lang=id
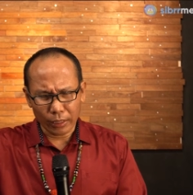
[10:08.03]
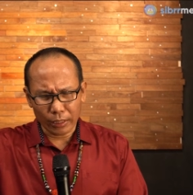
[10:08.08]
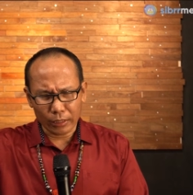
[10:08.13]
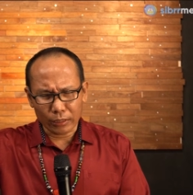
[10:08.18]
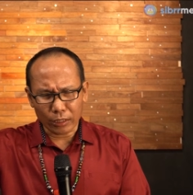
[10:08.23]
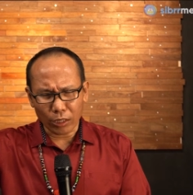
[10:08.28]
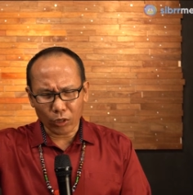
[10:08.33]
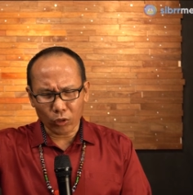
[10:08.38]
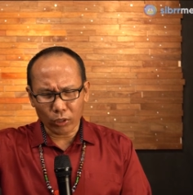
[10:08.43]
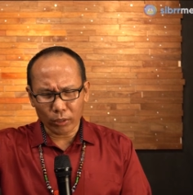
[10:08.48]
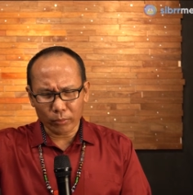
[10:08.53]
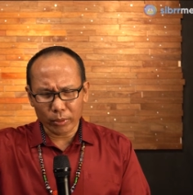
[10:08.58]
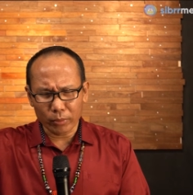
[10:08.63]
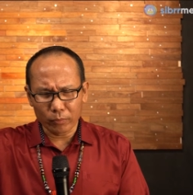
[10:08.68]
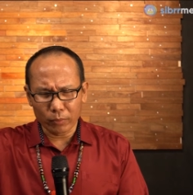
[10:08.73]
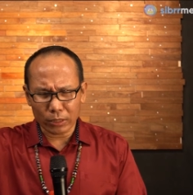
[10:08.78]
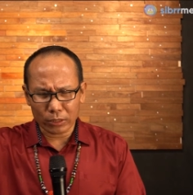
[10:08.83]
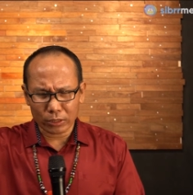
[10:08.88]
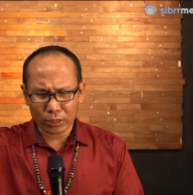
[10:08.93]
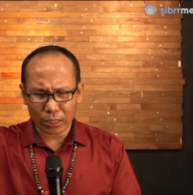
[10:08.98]
Engkau
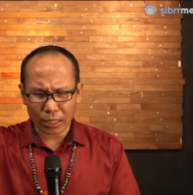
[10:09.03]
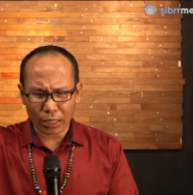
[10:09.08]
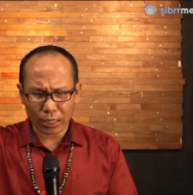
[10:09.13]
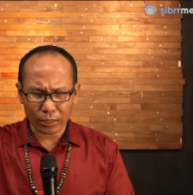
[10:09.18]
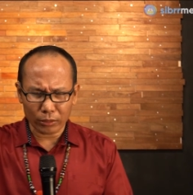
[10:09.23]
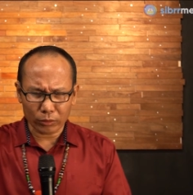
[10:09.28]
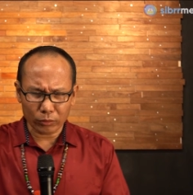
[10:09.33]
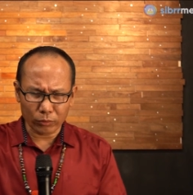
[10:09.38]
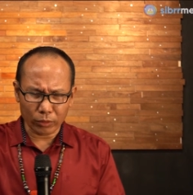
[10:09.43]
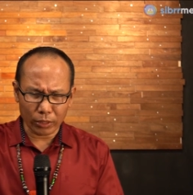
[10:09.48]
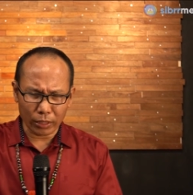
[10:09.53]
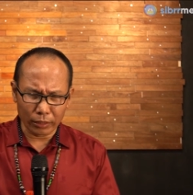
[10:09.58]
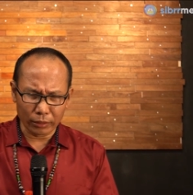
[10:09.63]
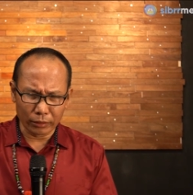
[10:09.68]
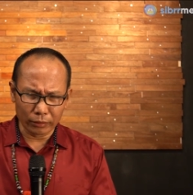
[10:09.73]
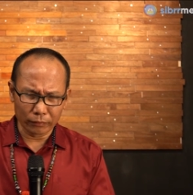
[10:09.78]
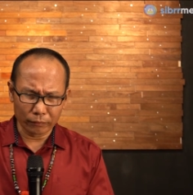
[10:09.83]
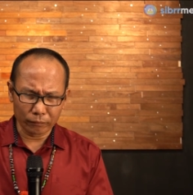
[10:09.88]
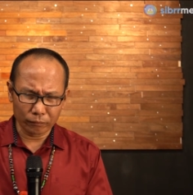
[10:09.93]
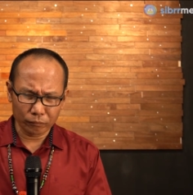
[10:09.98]
lebih besar
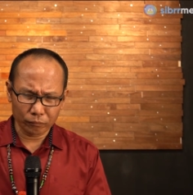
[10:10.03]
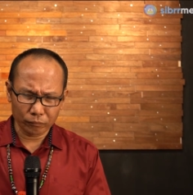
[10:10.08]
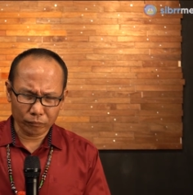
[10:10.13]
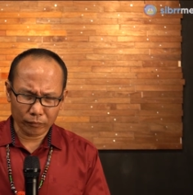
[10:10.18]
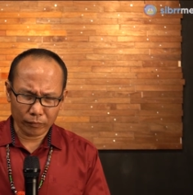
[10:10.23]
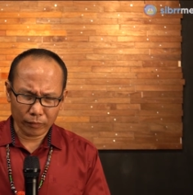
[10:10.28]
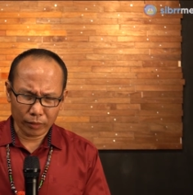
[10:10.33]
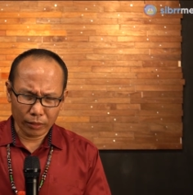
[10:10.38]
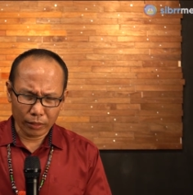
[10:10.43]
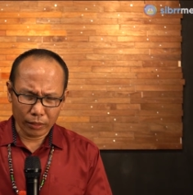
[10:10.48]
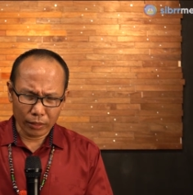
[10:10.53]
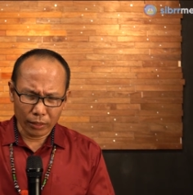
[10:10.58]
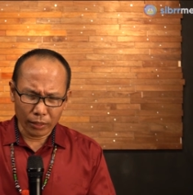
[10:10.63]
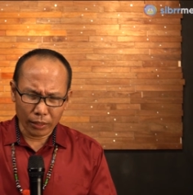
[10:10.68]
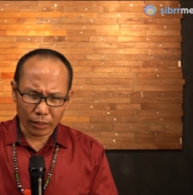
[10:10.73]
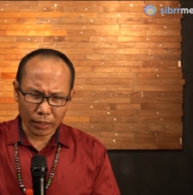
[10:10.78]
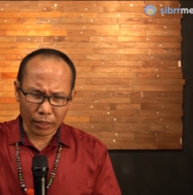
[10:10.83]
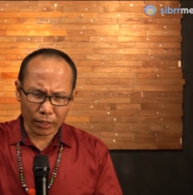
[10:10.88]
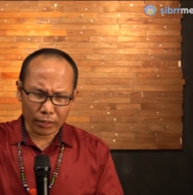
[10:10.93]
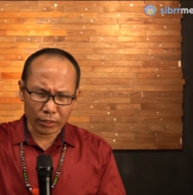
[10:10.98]
Tuhan.
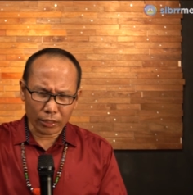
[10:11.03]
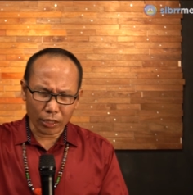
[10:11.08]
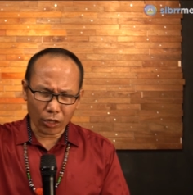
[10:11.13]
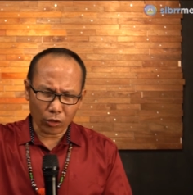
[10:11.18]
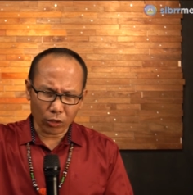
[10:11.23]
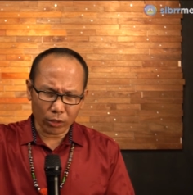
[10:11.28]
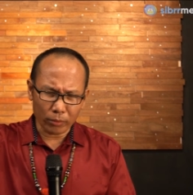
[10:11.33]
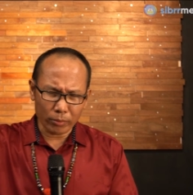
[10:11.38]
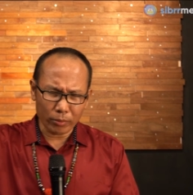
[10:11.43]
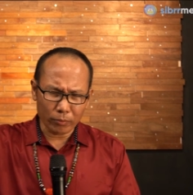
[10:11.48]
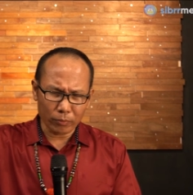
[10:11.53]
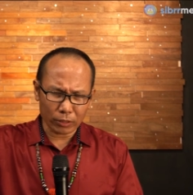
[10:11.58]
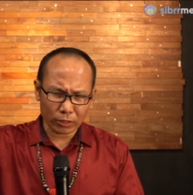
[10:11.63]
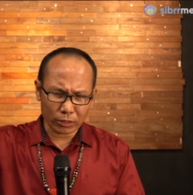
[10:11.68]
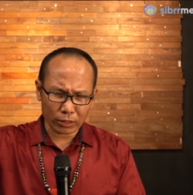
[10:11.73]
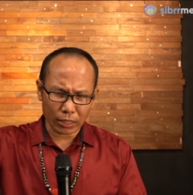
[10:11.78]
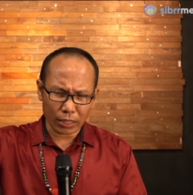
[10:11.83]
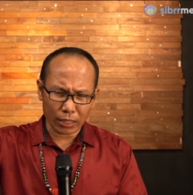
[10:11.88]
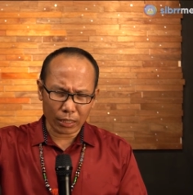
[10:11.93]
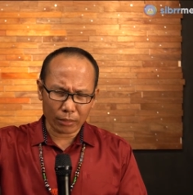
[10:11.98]
Engkau lebih
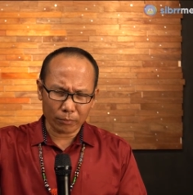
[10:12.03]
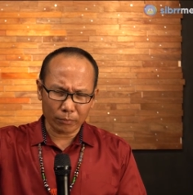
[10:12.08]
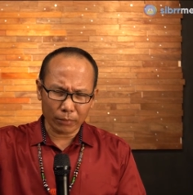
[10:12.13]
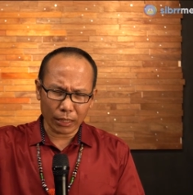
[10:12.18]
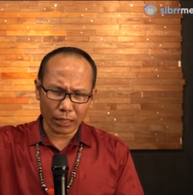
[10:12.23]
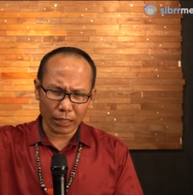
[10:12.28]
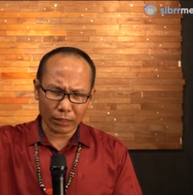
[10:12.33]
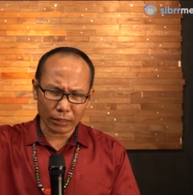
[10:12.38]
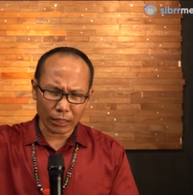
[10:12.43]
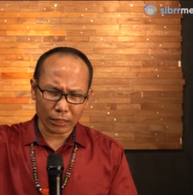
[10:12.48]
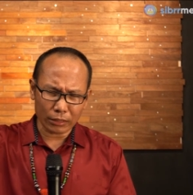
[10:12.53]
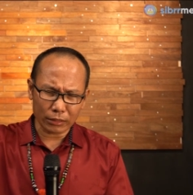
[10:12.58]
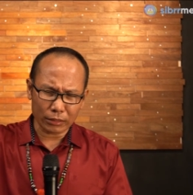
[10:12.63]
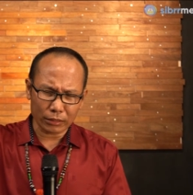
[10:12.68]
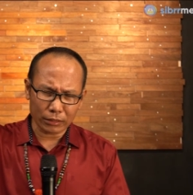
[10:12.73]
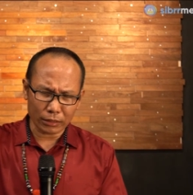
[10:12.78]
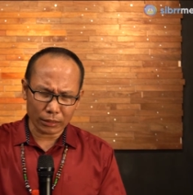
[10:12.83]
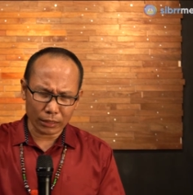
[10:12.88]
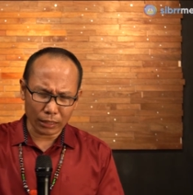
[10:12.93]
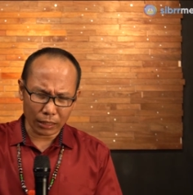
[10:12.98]
besar
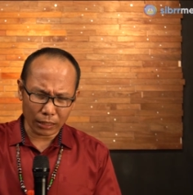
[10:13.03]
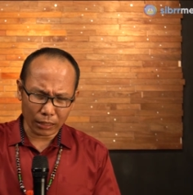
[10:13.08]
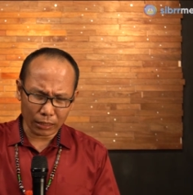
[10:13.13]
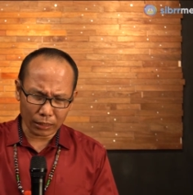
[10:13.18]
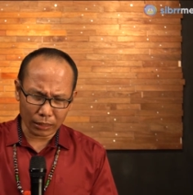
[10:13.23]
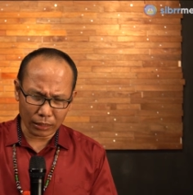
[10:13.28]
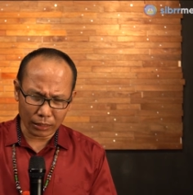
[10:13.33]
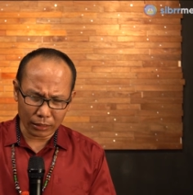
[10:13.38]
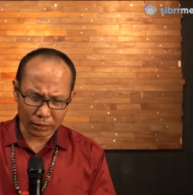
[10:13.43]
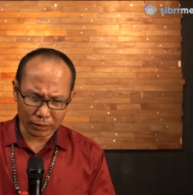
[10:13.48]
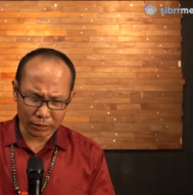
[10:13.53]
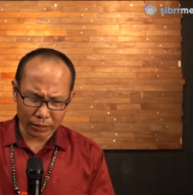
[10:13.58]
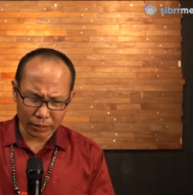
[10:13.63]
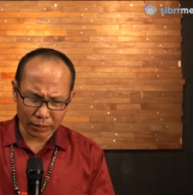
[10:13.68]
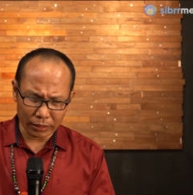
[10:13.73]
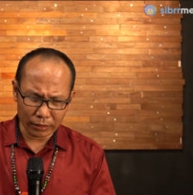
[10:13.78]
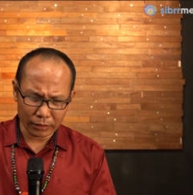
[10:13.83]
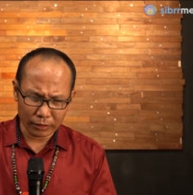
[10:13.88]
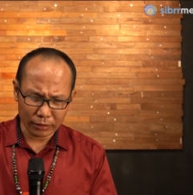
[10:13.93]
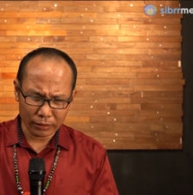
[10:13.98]
mengatasi
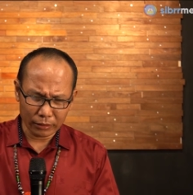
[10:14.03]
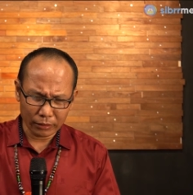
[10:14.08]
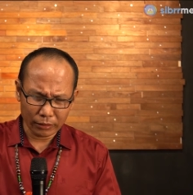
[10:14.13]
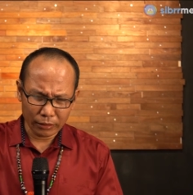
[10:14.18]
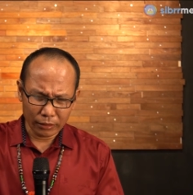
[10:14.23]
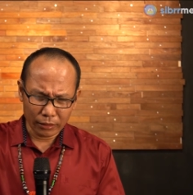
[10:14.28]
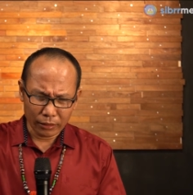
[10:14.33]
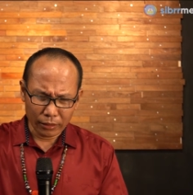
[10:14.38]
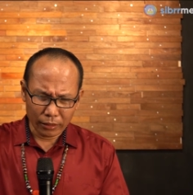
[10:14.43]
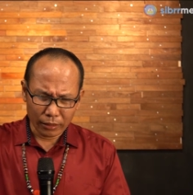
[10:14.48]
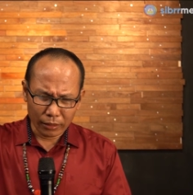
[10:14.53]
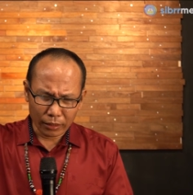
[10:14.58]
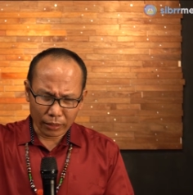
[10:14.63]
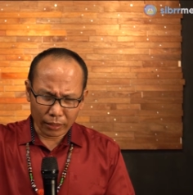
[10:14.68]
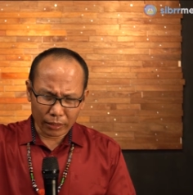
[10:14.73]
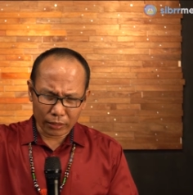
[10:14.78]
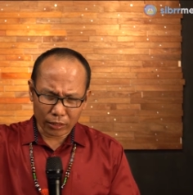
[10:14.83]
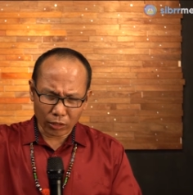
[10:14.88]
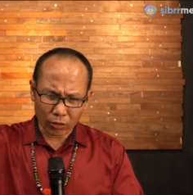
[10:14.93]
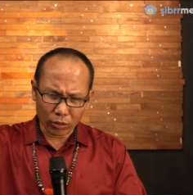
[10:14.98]
segala-galanya.
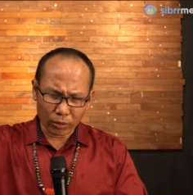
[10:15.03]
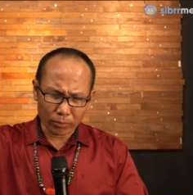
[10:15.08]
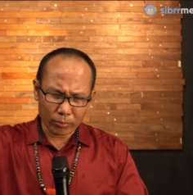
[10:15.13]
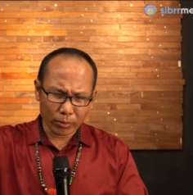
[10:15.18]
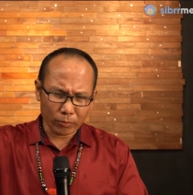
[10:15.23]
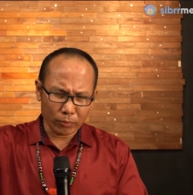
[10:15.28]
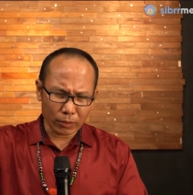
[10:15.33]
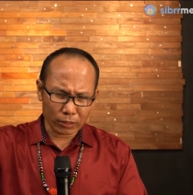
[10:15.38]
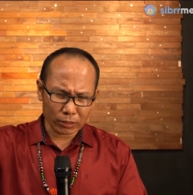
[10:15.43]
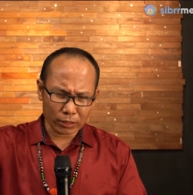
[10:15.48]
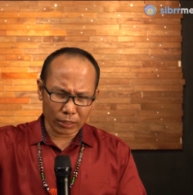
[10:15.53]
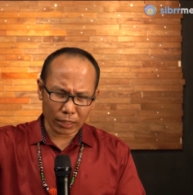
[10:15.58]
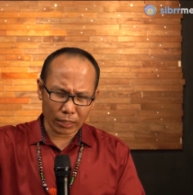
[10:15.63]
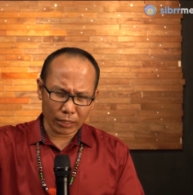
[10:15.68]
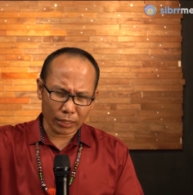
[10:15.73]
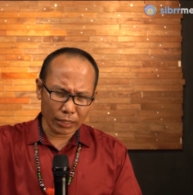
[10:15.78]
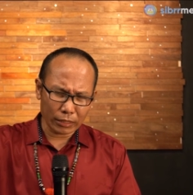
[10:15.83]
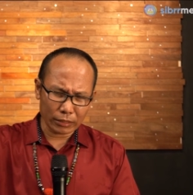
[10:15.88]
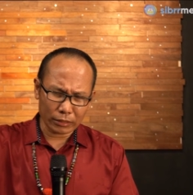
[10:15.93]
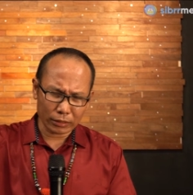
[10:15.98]
Engkau lebih besar
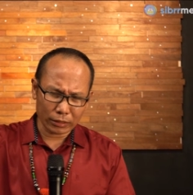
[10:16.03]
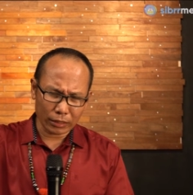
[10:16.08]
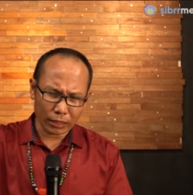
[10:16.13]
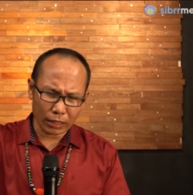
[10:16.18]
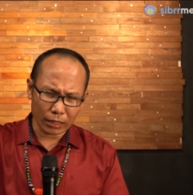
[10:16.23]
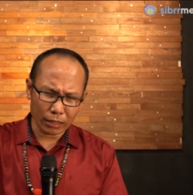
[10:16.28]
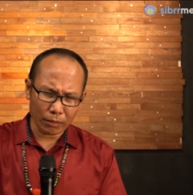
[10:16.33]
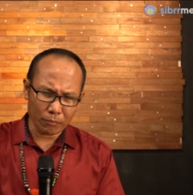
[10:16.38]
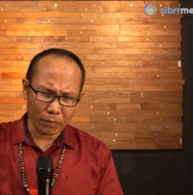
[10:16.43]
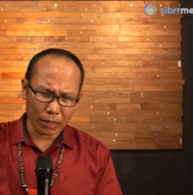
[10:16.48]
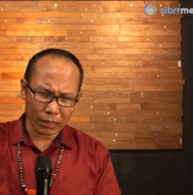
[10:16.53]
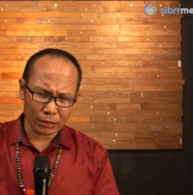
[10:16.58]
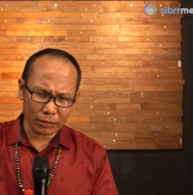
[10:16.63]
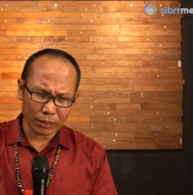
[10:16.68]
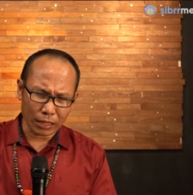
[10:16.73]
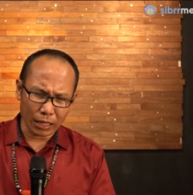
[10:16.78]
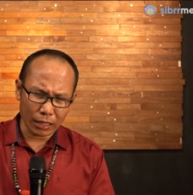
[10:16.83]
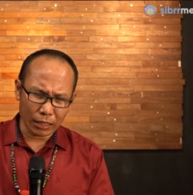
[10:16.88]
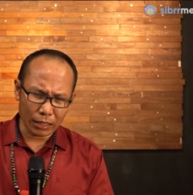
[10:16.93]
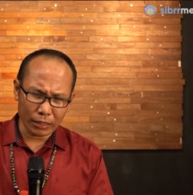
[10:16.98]
dari segala
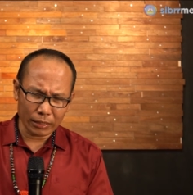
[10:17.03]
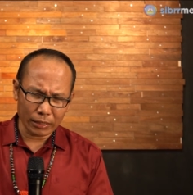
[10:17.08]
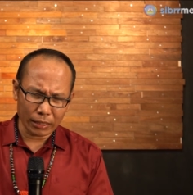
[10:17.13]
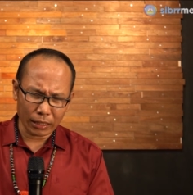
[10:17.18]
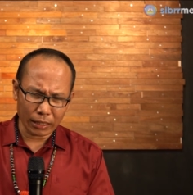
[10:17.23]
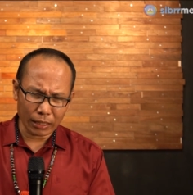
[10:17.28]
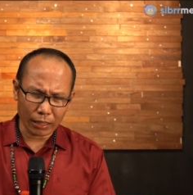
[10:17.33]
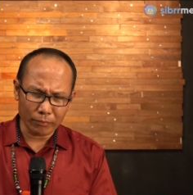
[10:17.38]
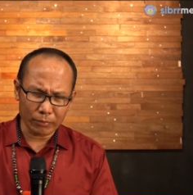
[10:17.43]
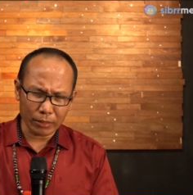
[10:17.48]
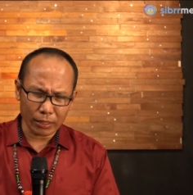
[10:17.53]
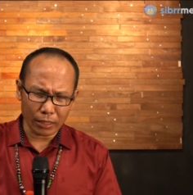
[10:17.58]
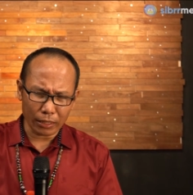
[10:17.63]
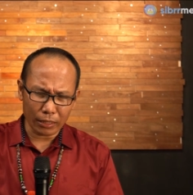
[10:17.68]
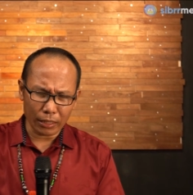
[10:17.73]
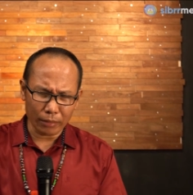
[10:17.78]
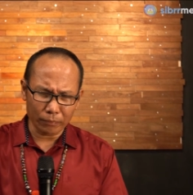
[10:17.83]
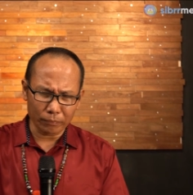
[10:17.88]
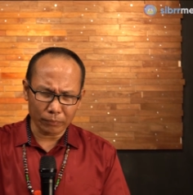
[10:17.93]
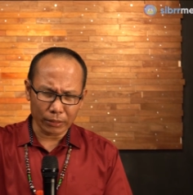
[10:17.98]
masalah yang kami
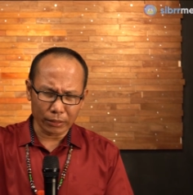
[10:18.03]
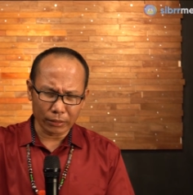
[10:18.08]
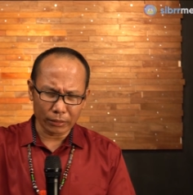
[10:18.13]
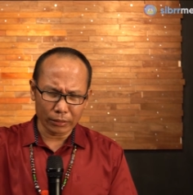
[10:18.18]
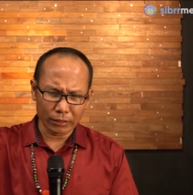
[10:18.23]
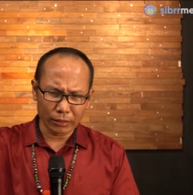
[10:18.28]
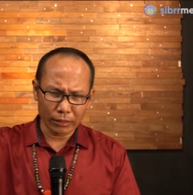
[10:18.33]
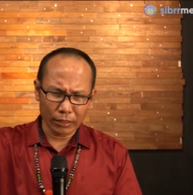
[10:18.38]
hadapi.